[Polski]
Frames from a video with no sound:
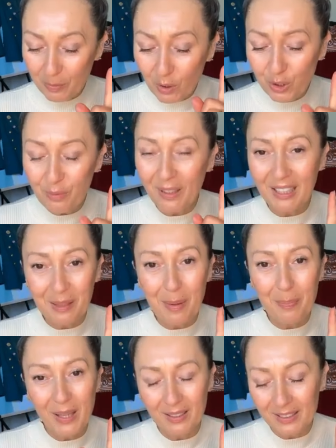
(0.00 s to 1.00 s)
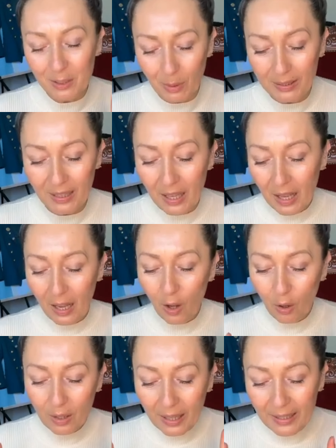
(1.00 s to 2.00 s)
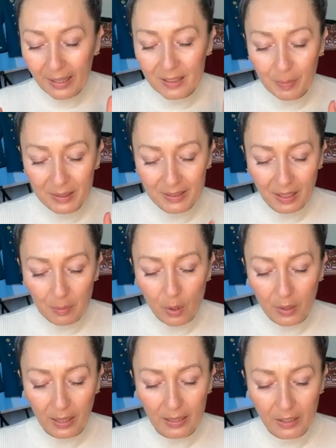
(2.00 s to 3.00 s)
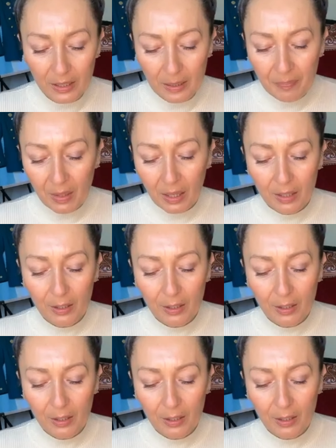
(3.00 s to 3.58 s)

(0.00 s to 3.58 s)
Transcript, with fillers: zwróćcie uwagę, jaki ma piękny skład. Olejek z pestek moreli,